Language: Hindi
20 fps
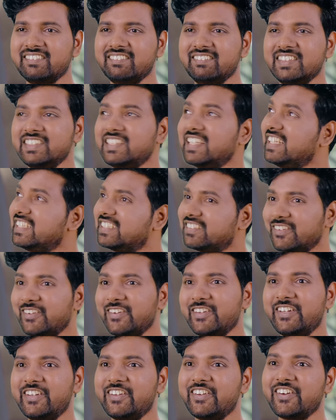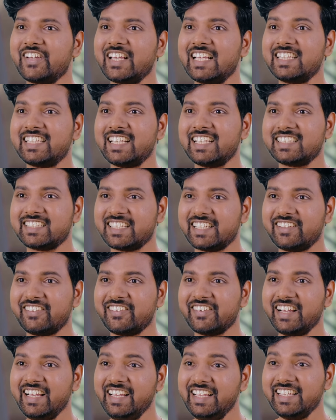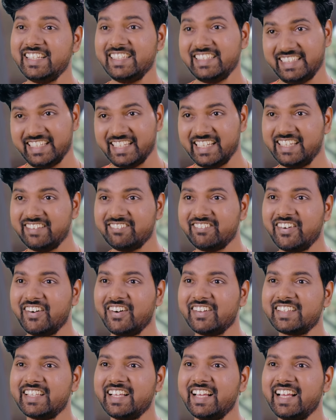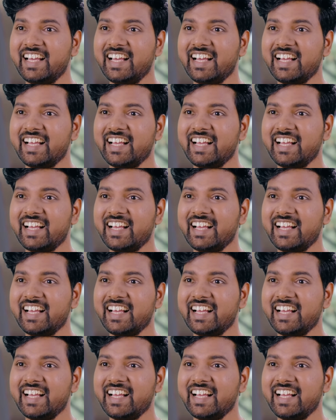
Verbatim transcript: मुझे इस ओरिरो के दर्शन हो गए यही बहुत है